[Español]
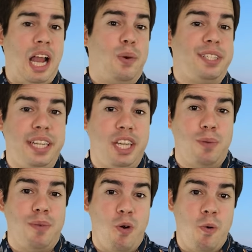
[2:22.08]
Algo así
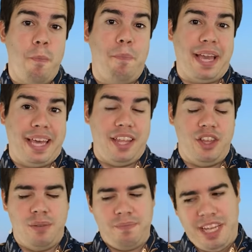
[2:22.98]
como un
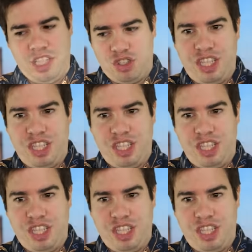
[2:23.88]
pequeño, eso